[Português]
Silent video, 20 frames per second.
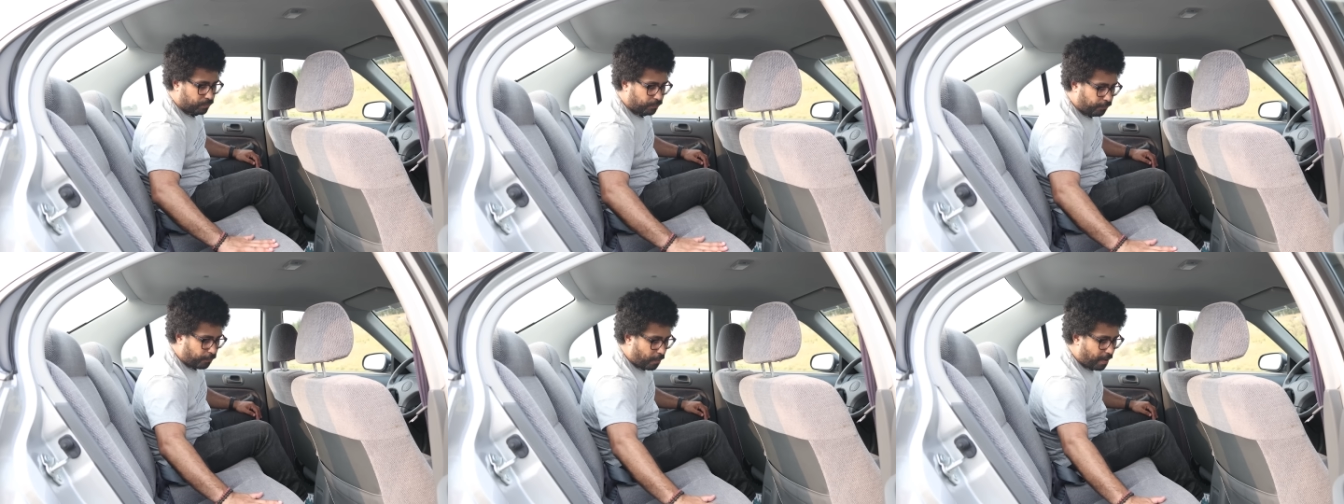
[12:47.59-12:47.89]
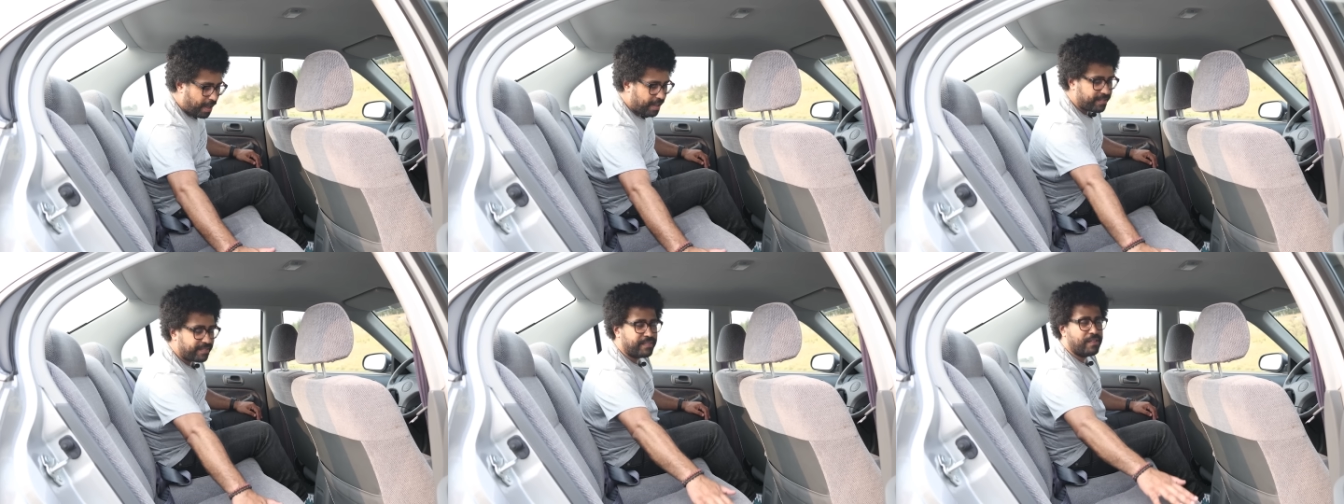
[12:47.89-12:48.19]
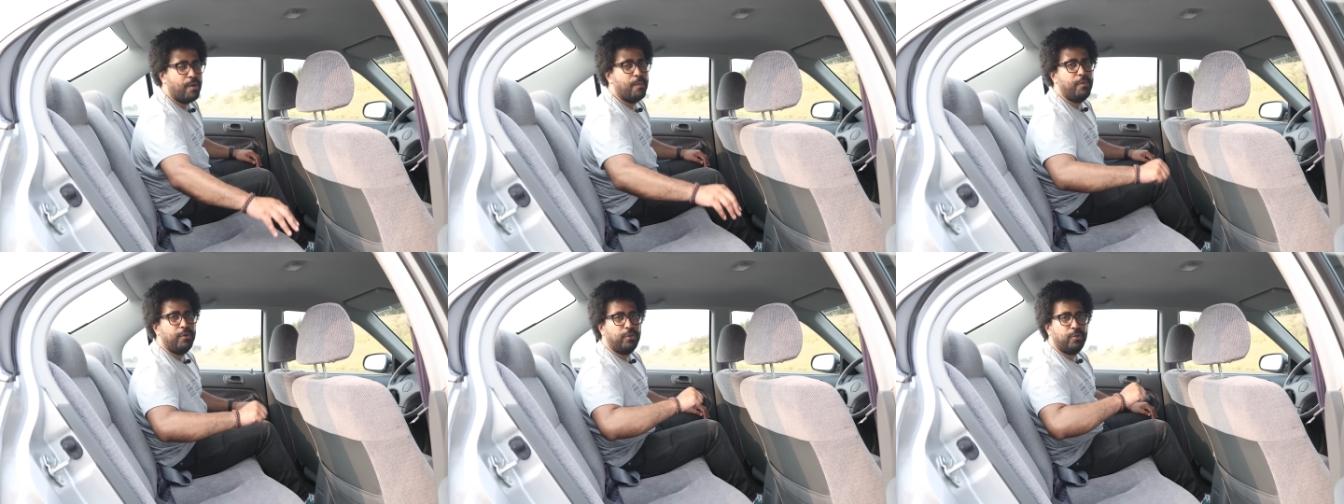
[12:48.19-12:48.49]

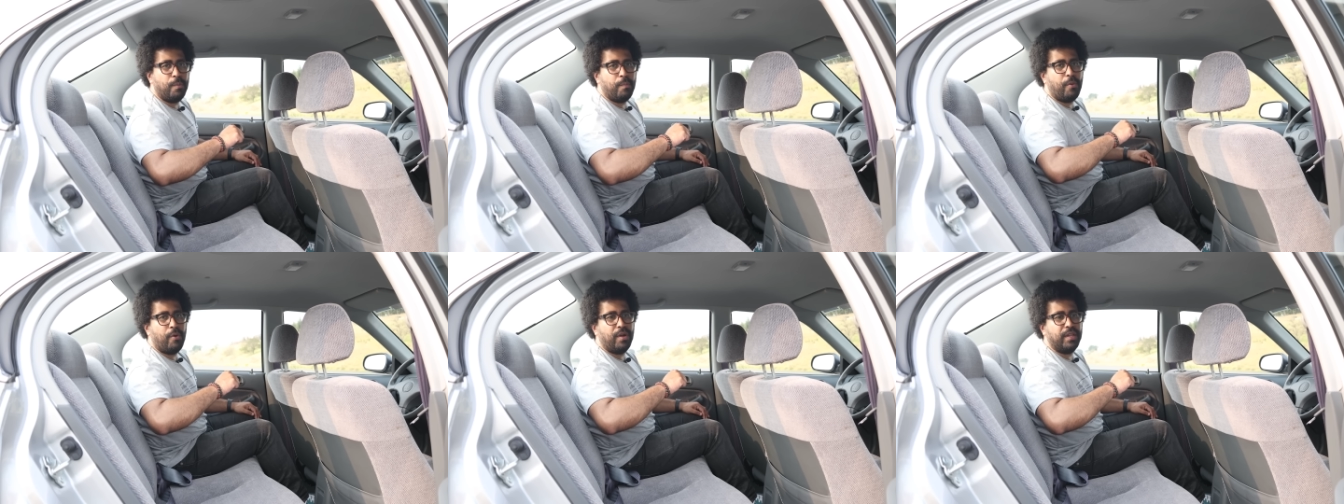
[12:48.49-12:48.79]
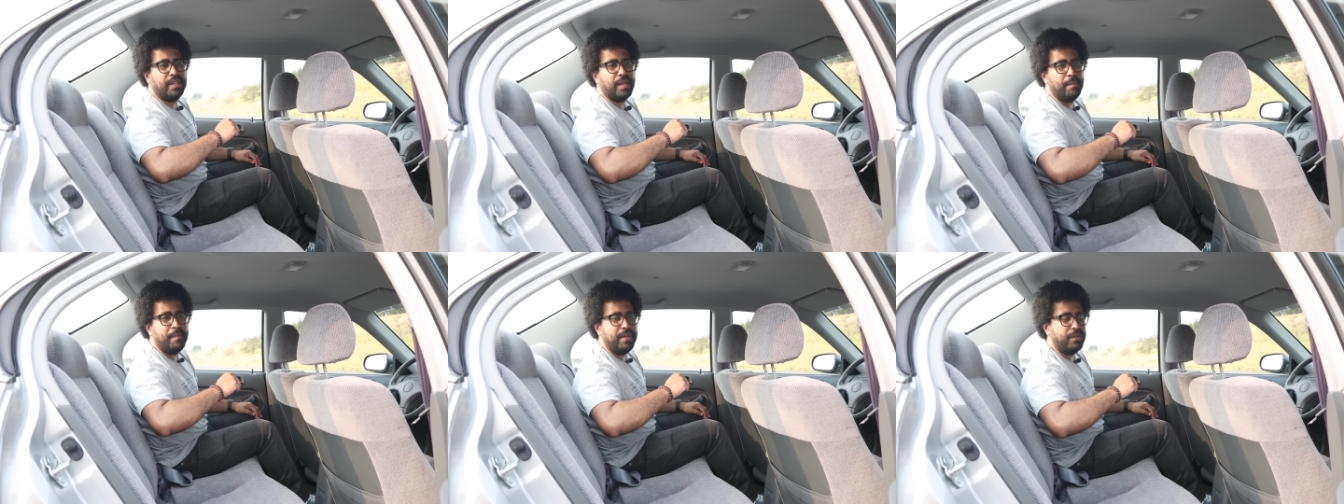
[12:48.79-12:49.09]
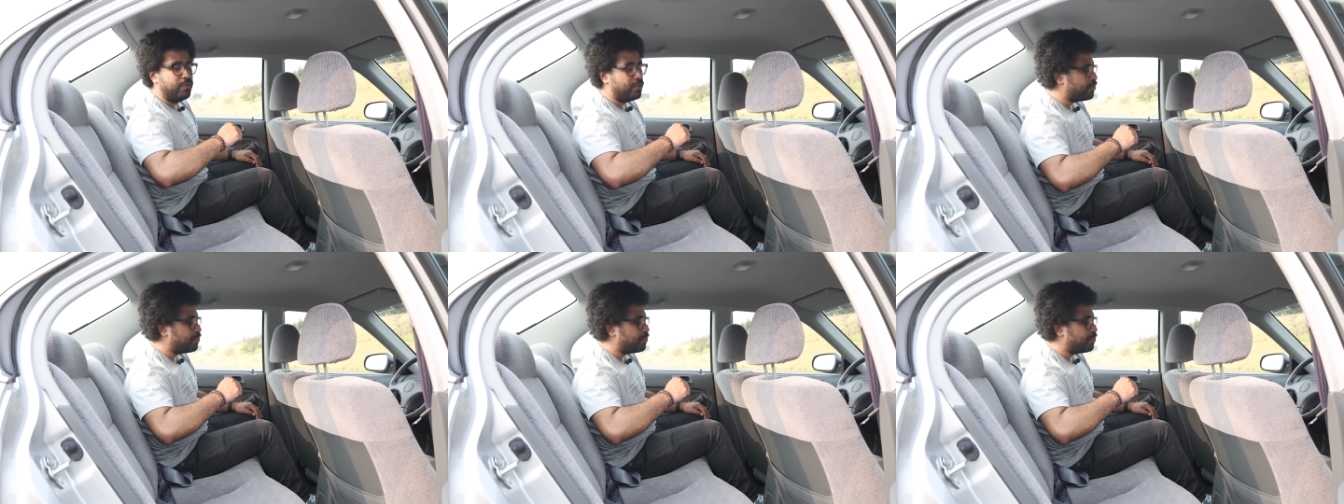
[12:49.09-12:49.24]
Forração muito boa também